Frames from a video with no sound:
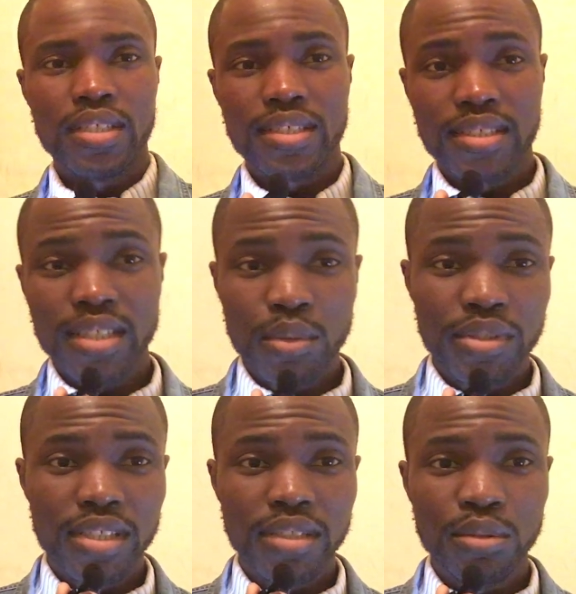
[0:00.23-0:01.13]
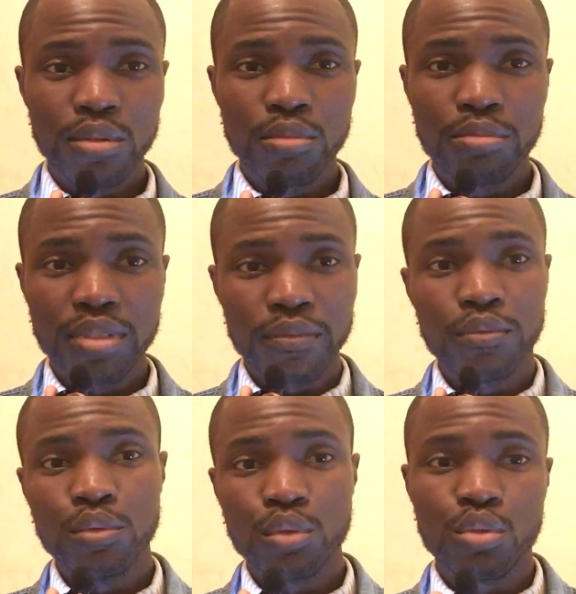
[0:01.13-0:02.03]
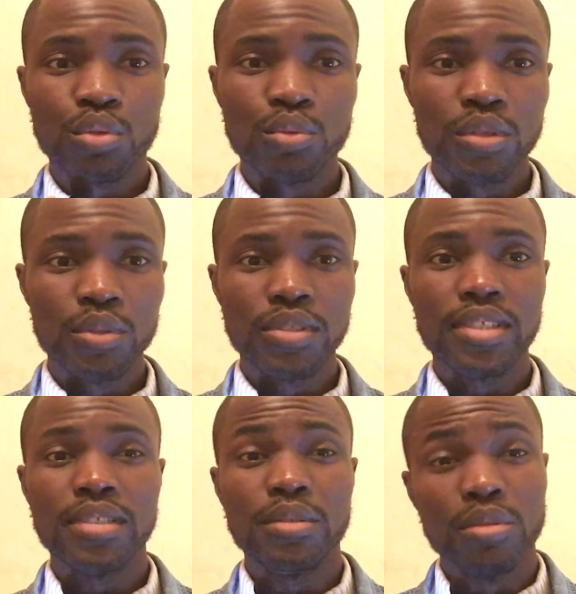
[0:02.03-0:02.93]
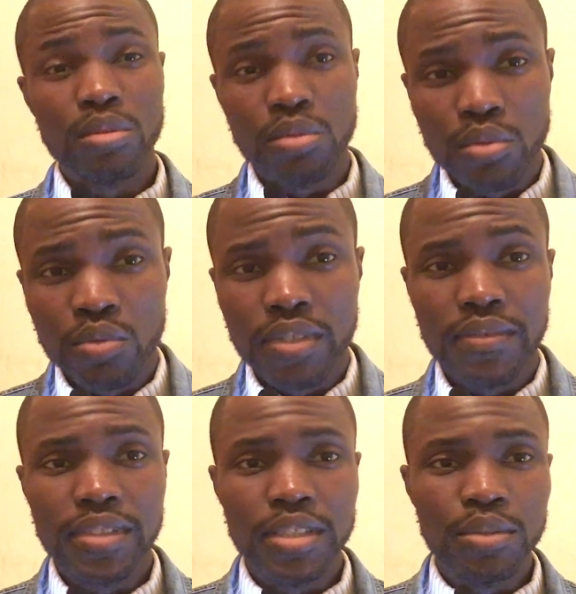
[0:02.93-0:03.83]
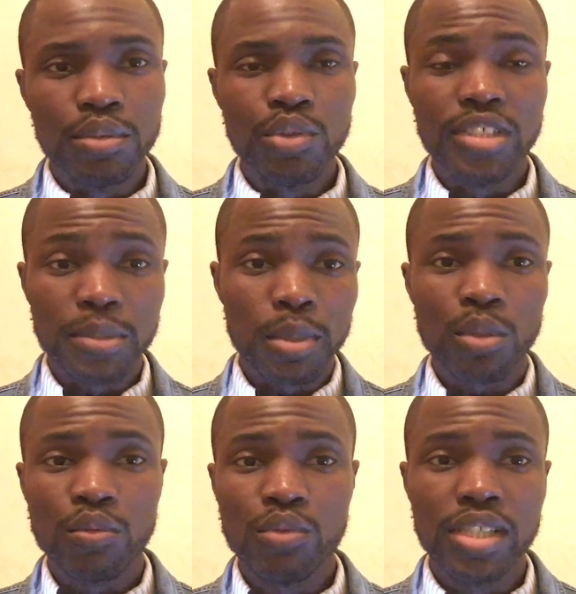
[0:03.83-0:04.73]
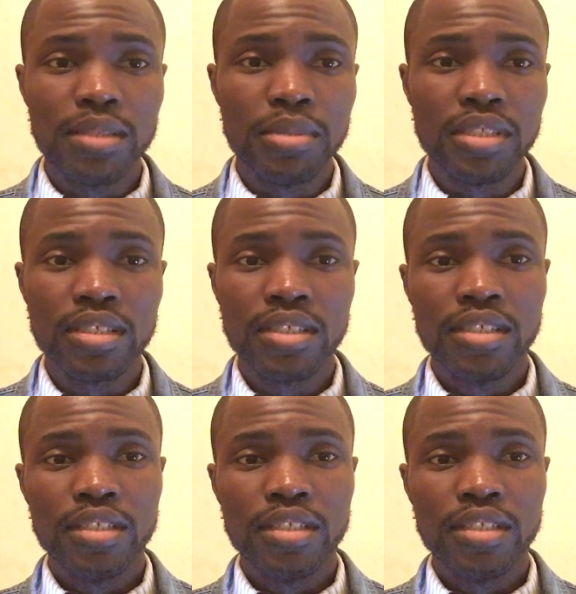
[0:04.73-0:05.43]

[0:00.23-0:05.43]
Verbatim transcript: Salut c'est Nathan, bienvenue aujourd'hui dans cette toute nouvelle vidéo, j'espère que vous allez bien.